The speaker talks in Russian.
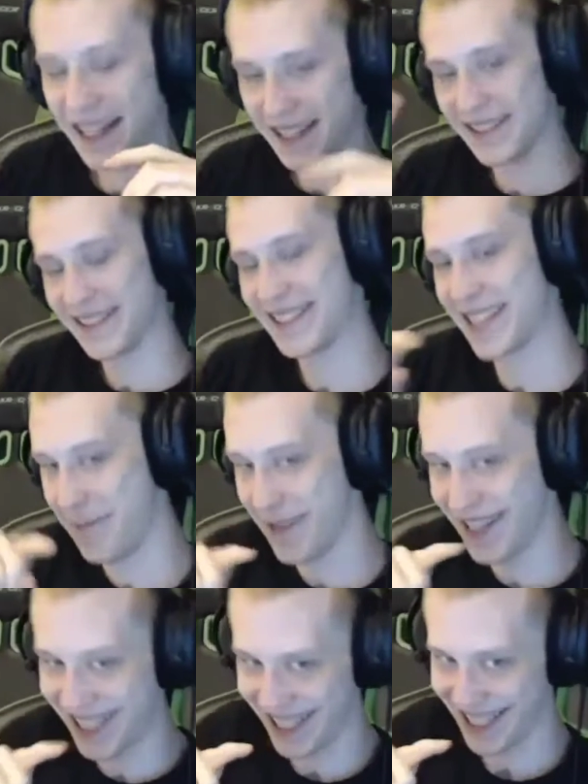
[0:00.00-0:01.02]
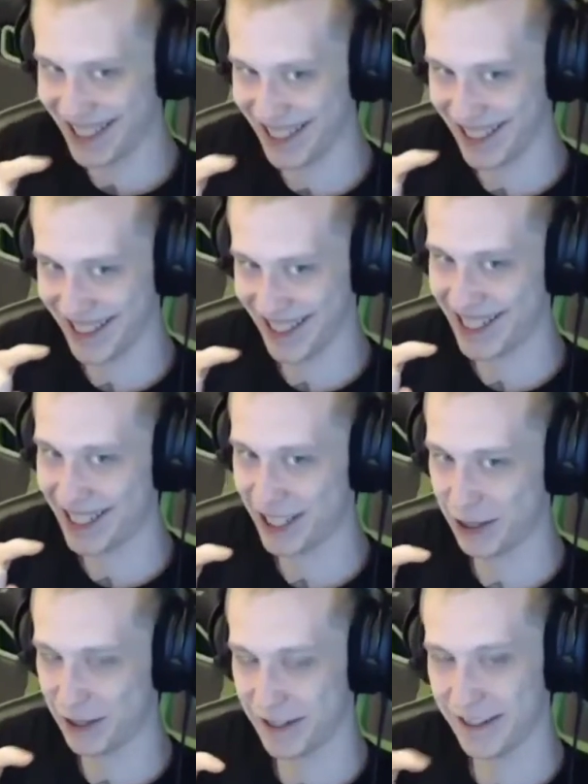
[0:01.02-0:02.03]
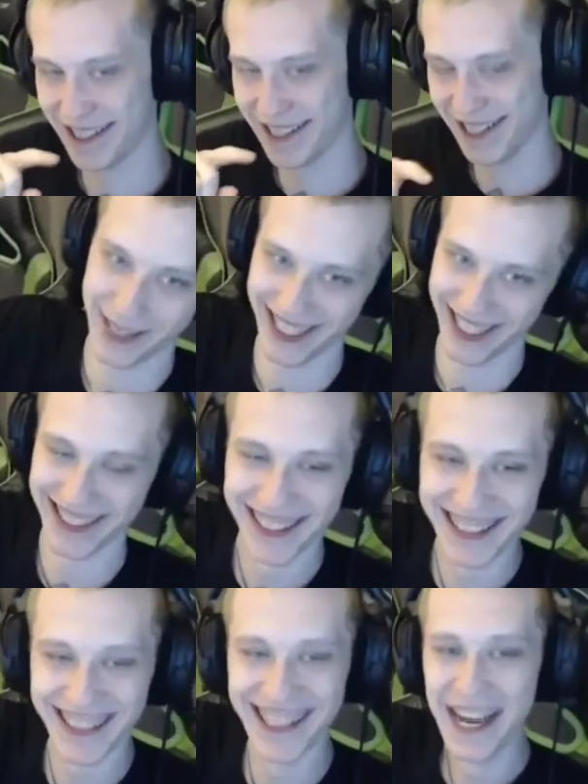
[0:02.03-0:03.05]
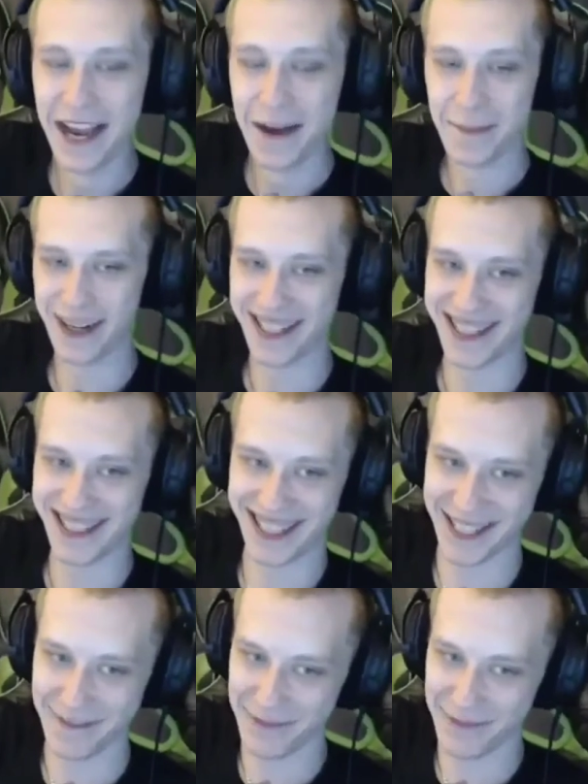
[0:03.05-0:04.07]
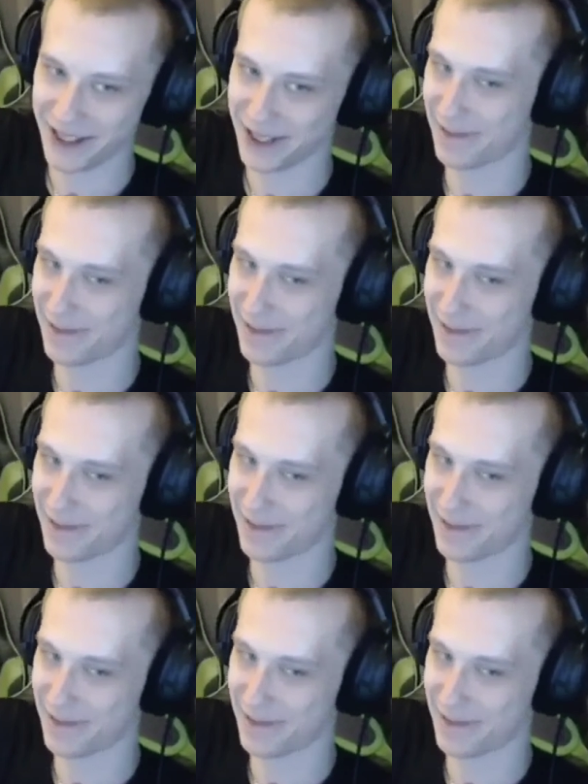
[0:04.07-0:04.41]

Самое интересное, знаете что? Знаете что? Полезли к ним через бар.